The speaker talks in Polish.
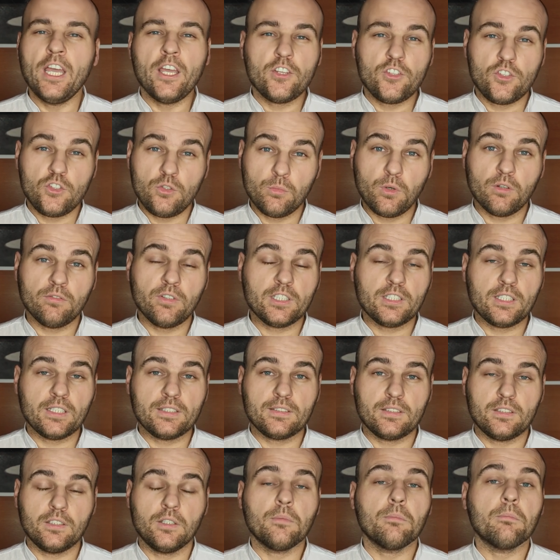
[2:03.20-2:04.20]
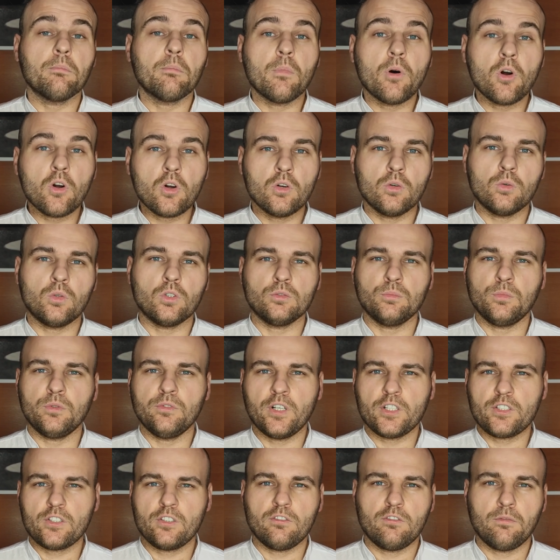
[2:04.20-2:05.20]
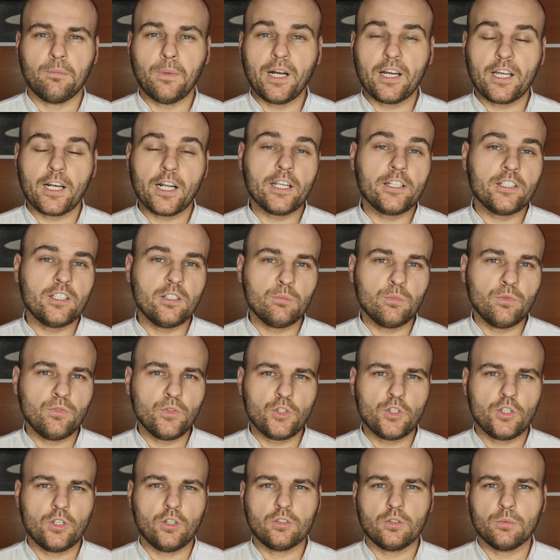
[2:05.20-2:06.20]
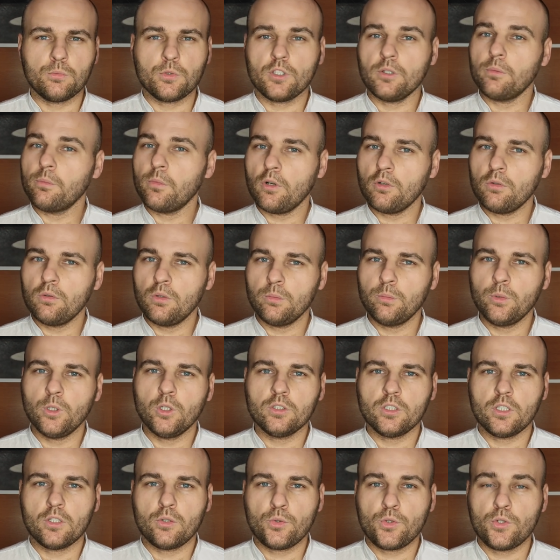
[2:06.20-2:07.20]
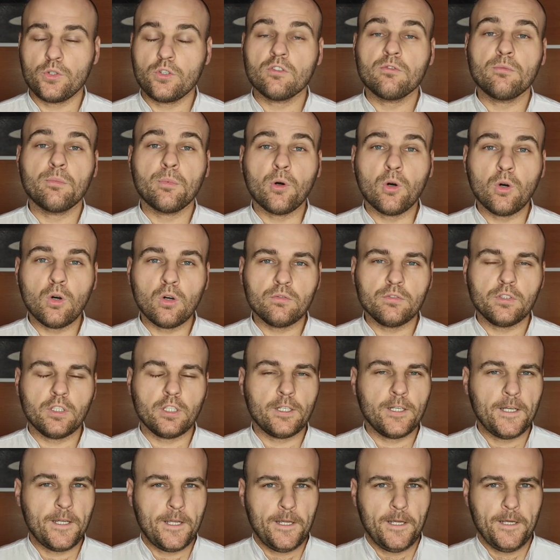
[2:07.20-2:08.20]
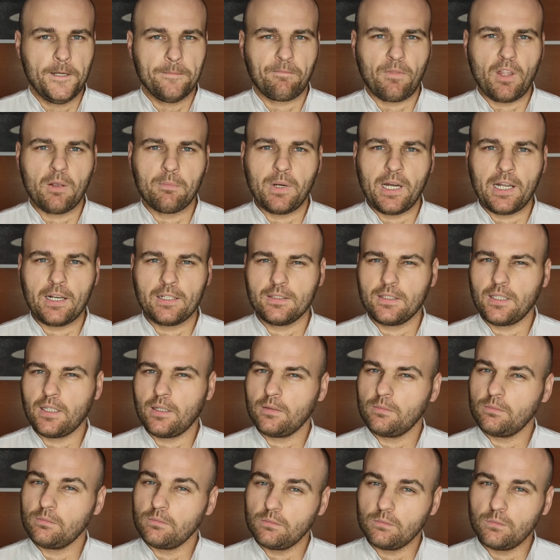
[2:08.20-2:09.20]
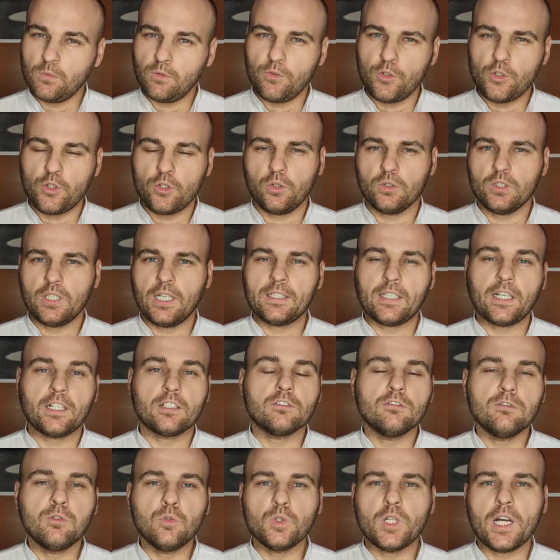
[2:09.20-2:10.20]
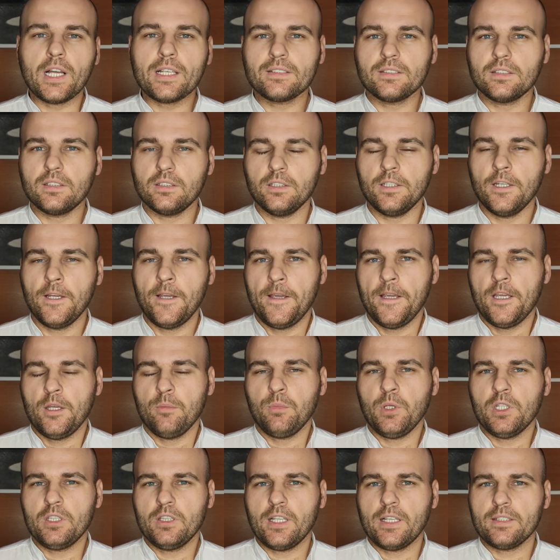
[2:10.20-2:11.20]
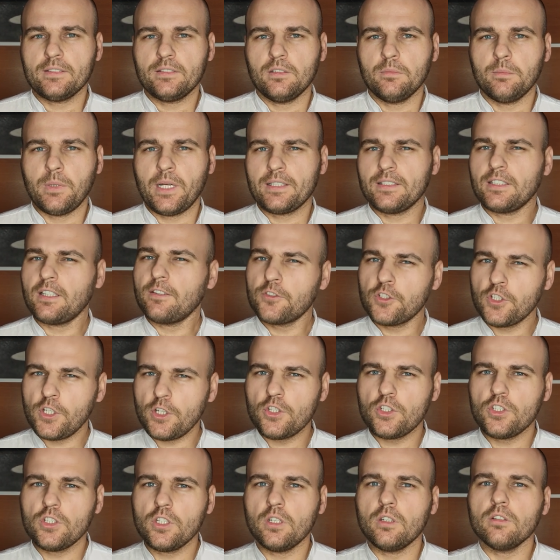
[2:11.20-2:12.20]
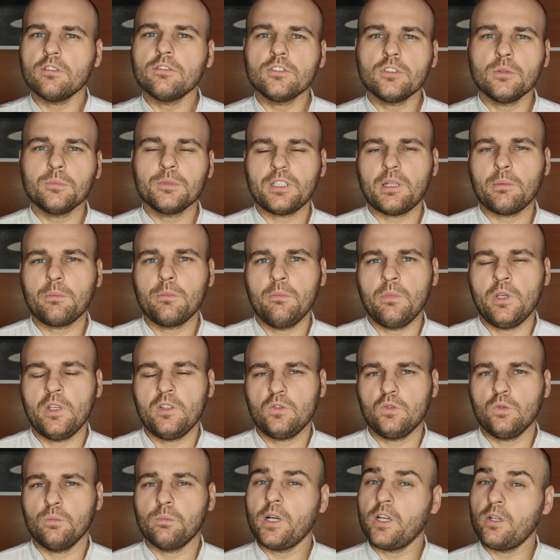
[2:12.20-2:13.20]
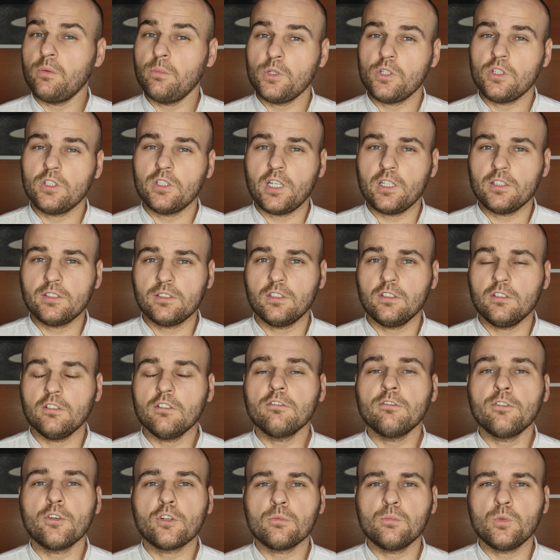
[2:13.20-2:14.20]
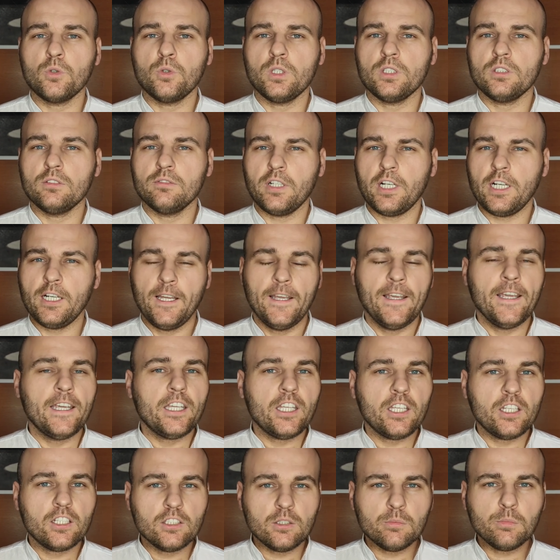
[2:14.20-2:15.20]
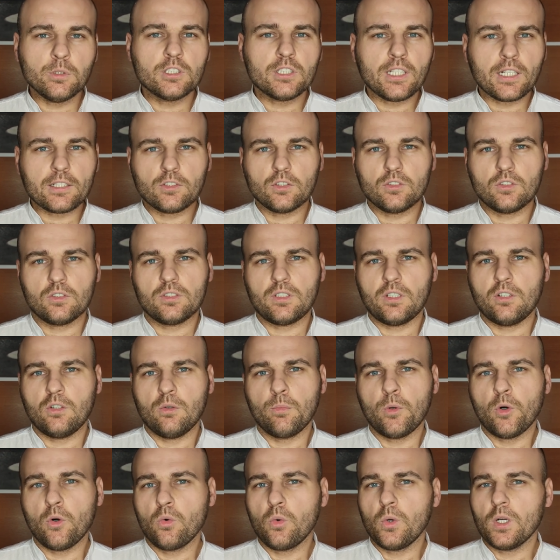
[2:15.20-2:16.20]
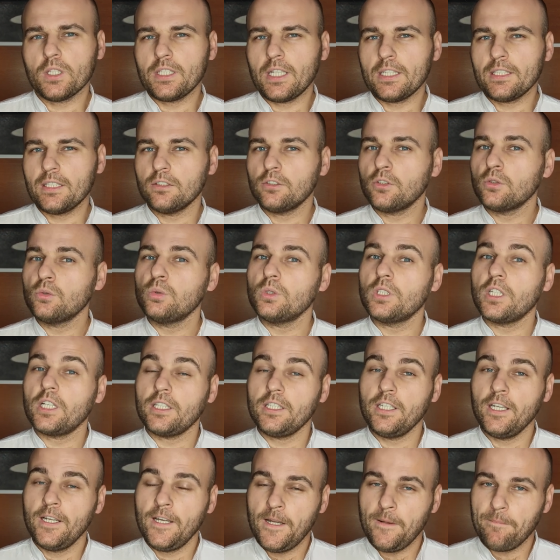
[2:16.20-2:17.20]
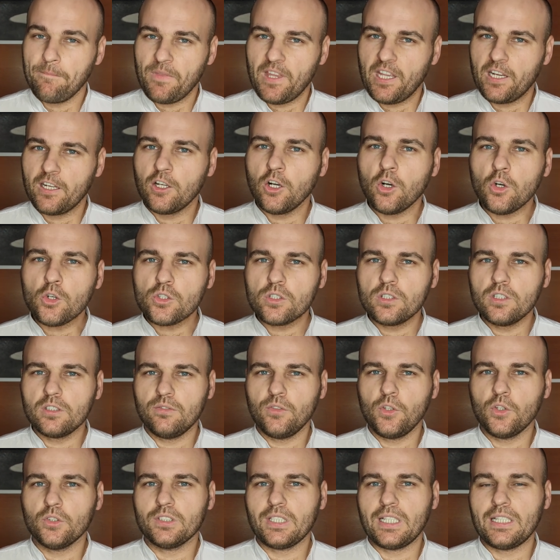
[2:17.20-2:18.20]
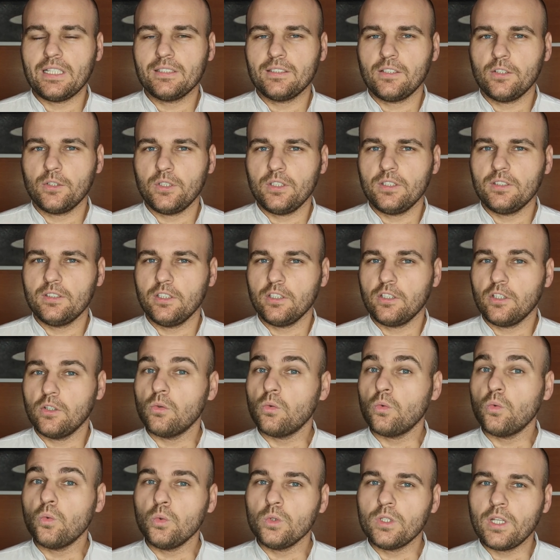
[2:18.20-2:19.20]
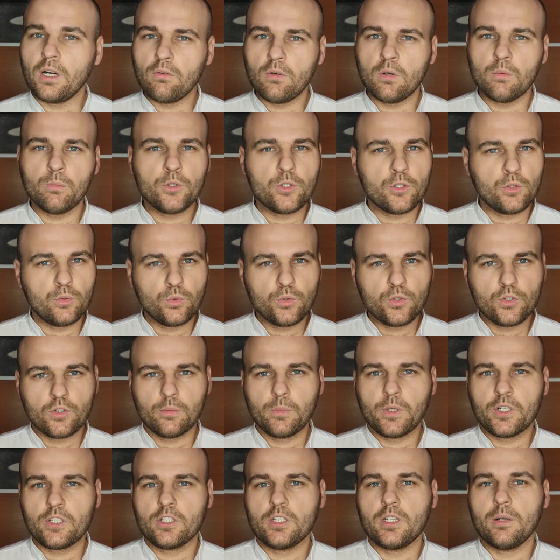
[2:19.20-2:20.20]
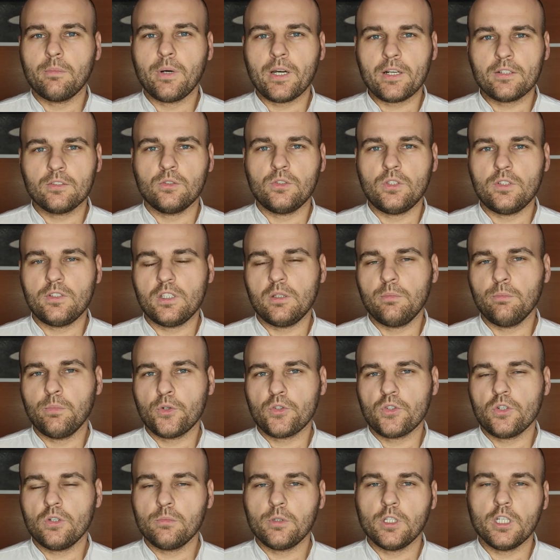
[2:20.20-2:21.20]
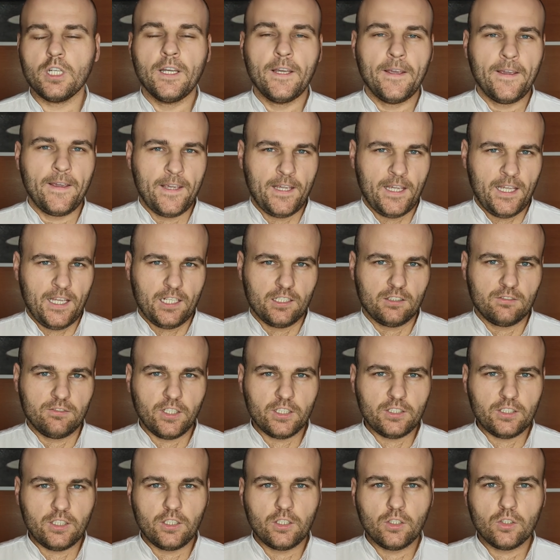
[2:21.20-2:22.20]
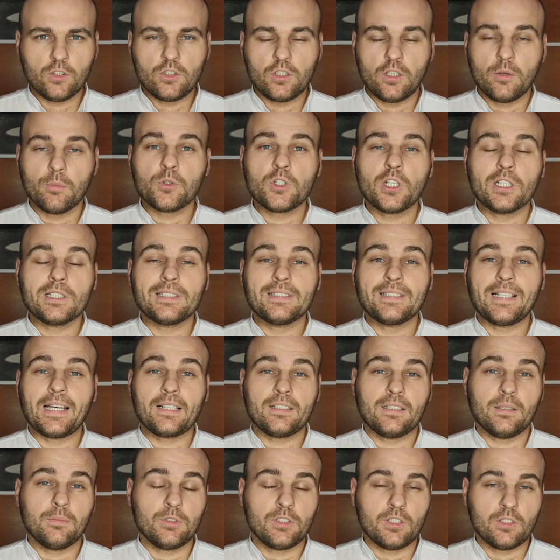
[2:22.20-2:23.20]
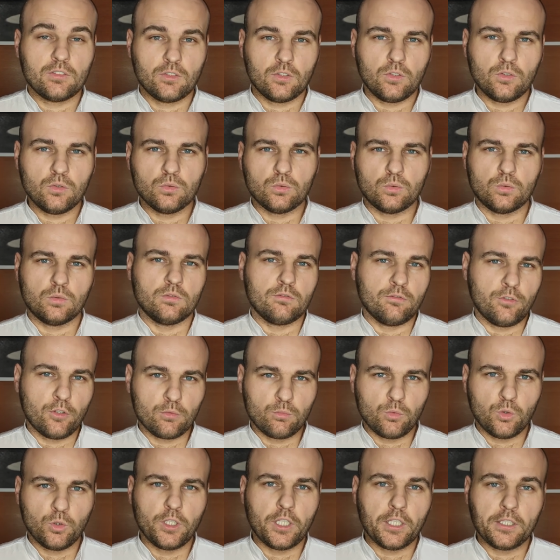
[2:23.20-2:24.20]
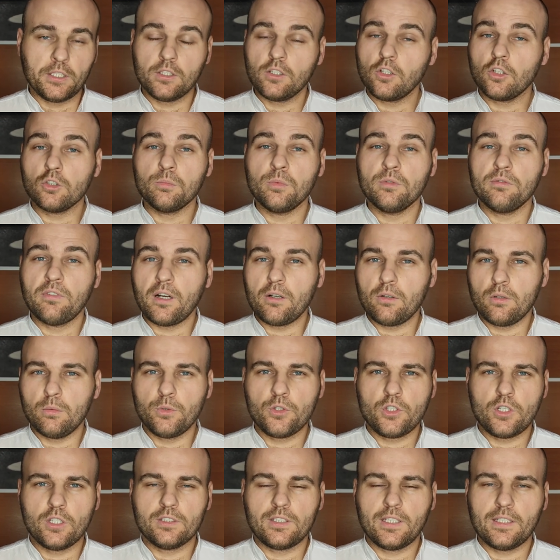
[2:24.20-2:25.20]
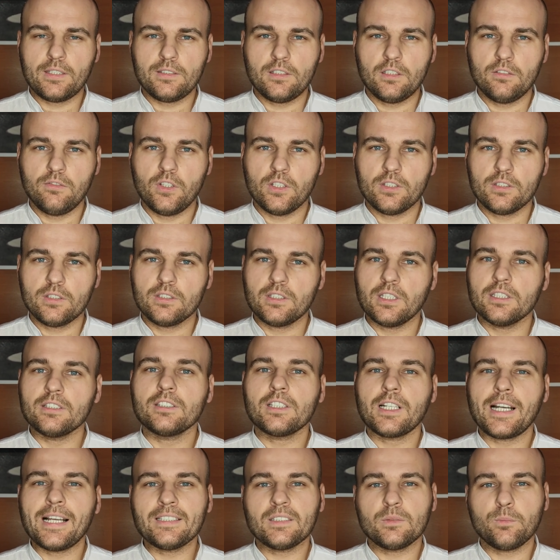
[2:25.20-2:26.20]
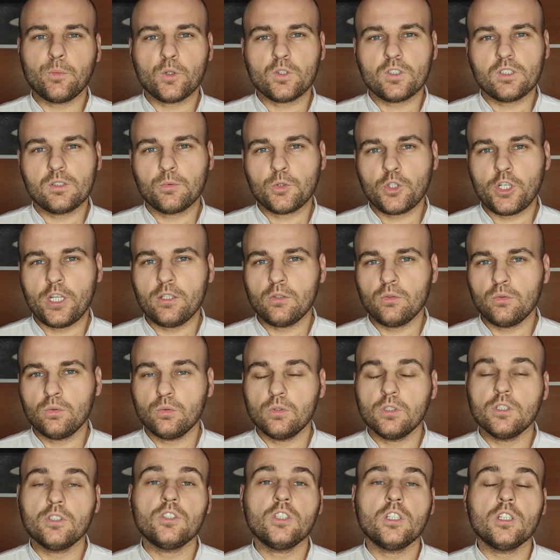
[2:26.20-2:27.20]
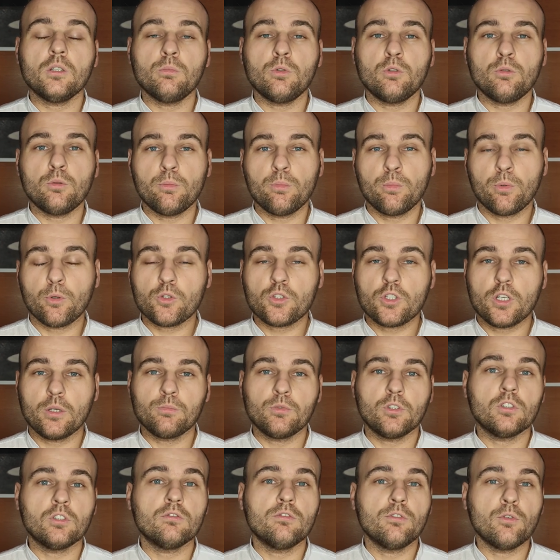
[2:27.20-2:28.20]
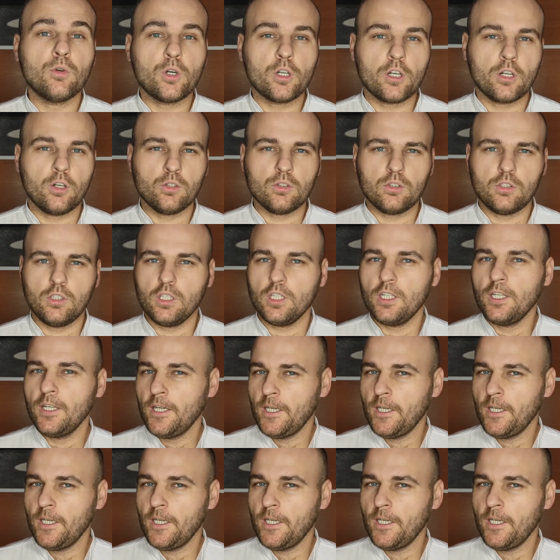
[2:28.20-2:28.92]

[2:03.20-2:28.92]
zimowe testy mogą odbywać się w Bahrajnie. Mówi się o tym, że mogłyby one ruszyć w połowie marca. Mówi się o datach 12-15 marca. Wcześniej w tym samym miejscu mają być testy Formuły 2 i gdyby tak to zostało poukładane, to tutaj te koszty związane z logistyką udałoby się utrzymać na bardzo niskim poziomie. Dwa tygodnie przed startem sezonu Formuły 1 odbywałyby się testy, więc ten transport sprzętu nie byłby potrzebny dwukrotnie